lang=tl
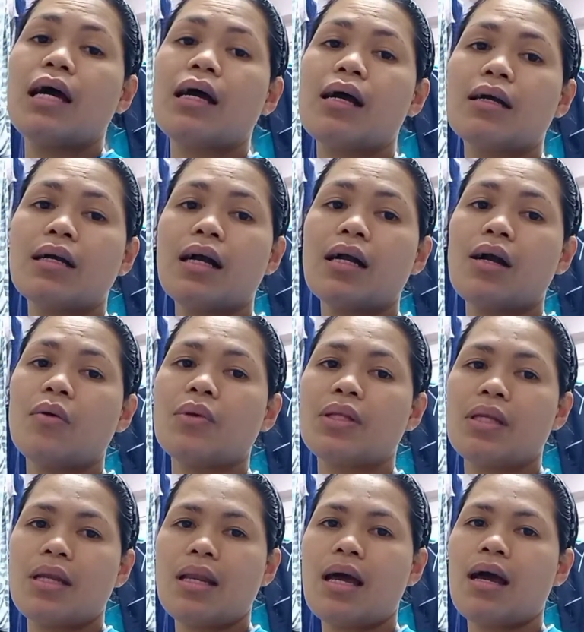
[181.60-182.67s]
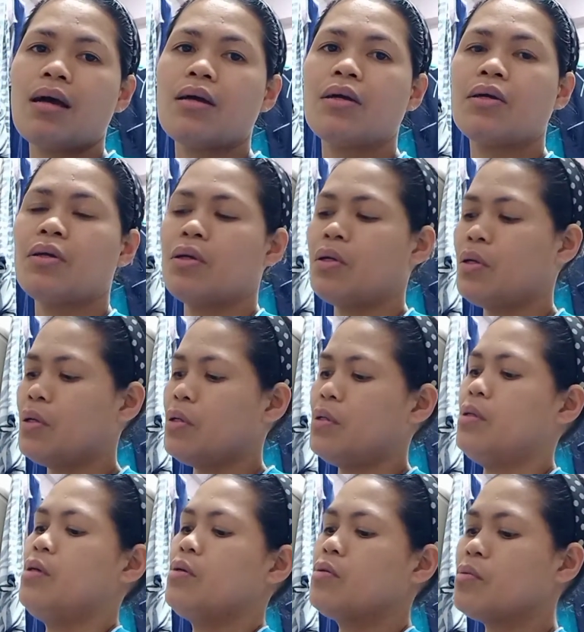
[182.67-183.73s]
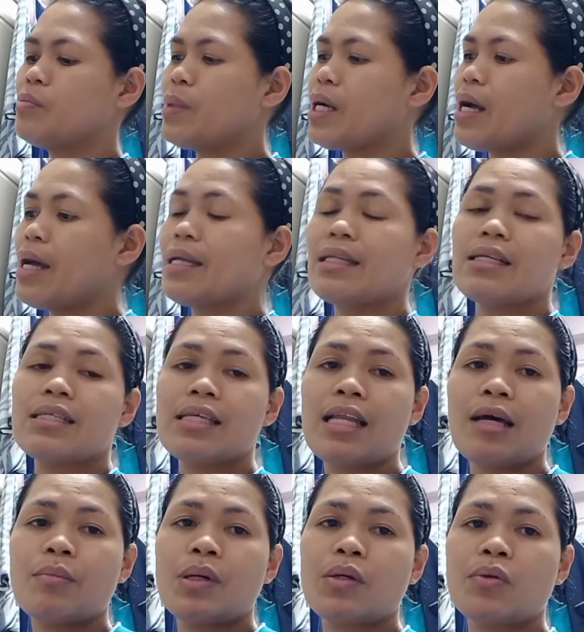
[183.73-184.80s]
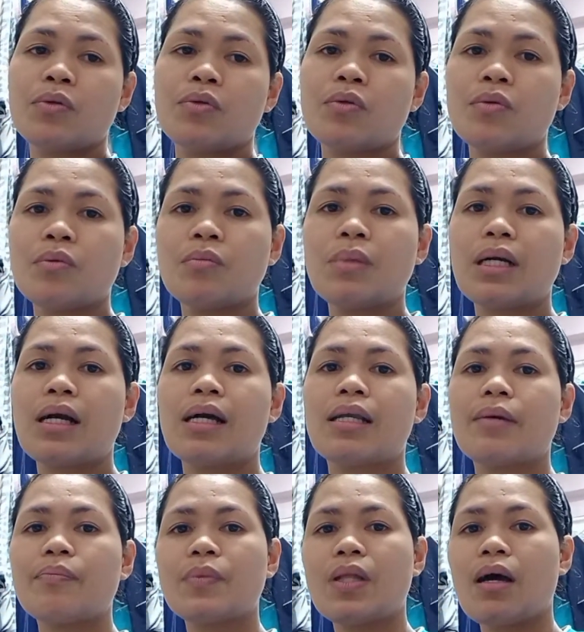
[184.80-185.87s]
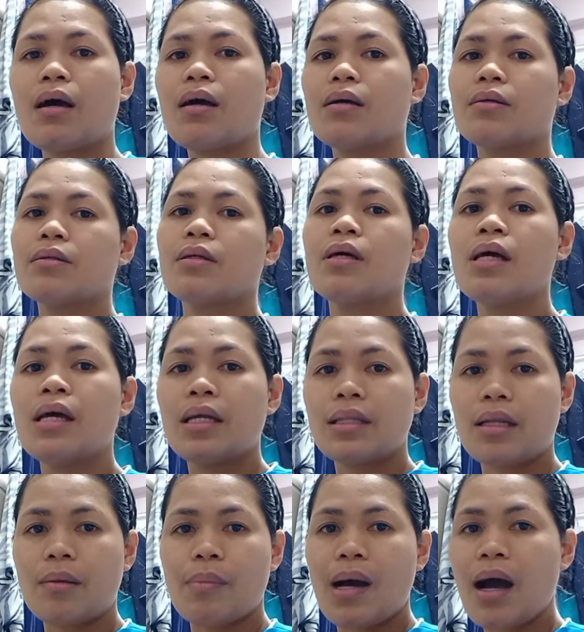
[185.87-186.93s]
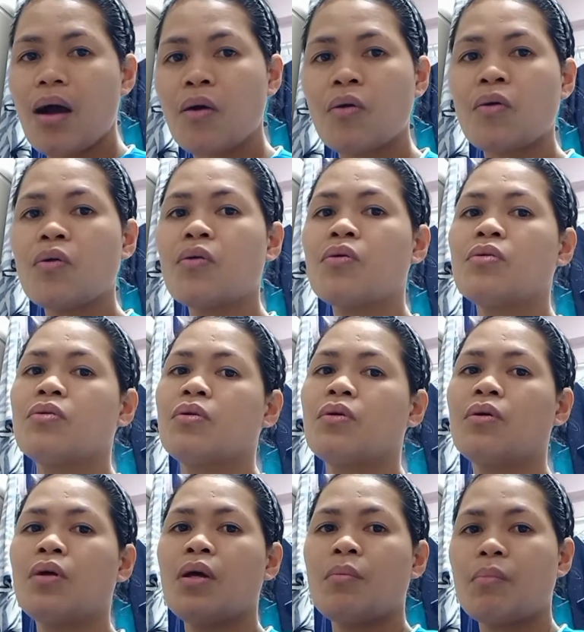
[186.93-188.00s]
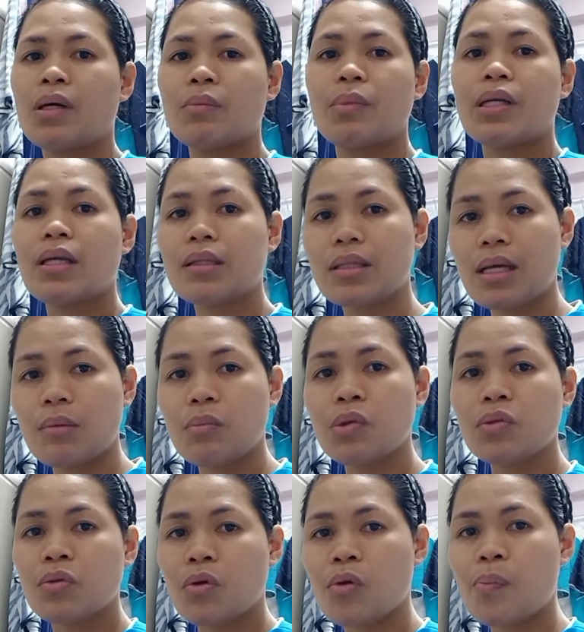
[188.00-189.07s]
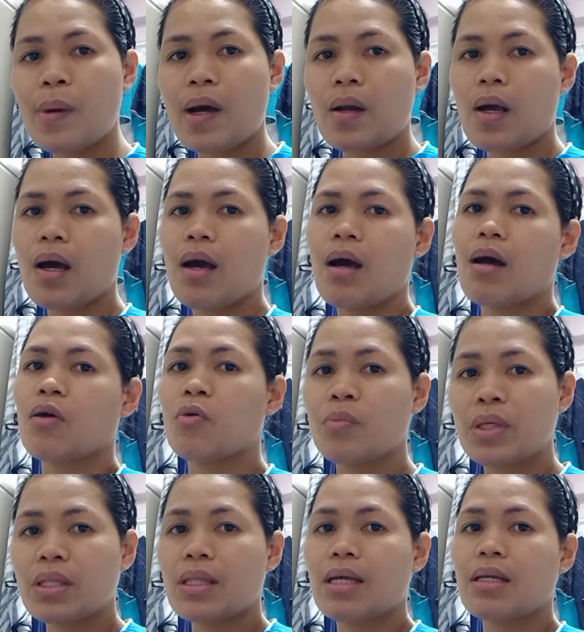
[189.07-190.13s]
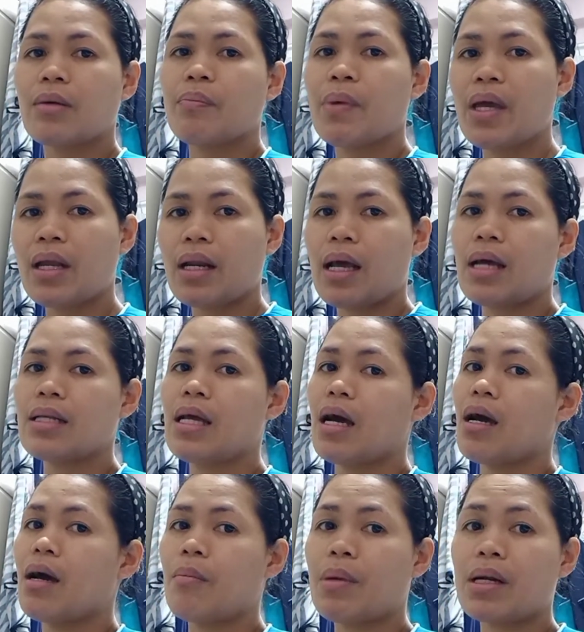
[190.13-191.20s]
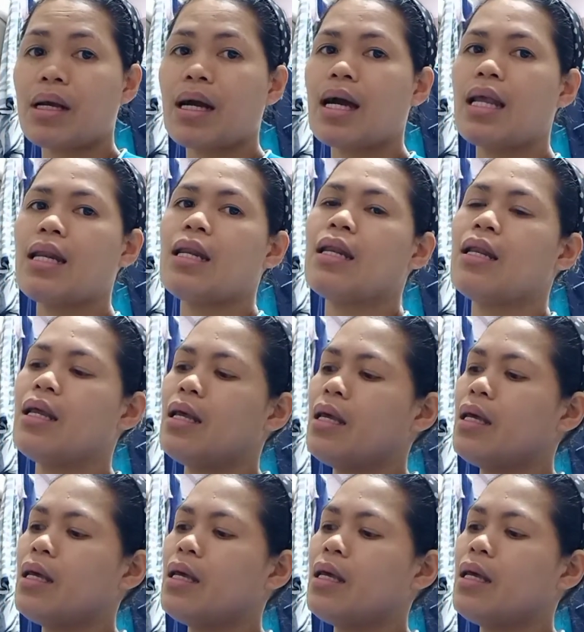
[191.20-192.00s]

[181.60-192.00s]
lang ang gagawin nila. Kung Kumbaga, hindi sila marunong maghanap ng trabaho, magbanat ng buto para kumita ng pera na marangal.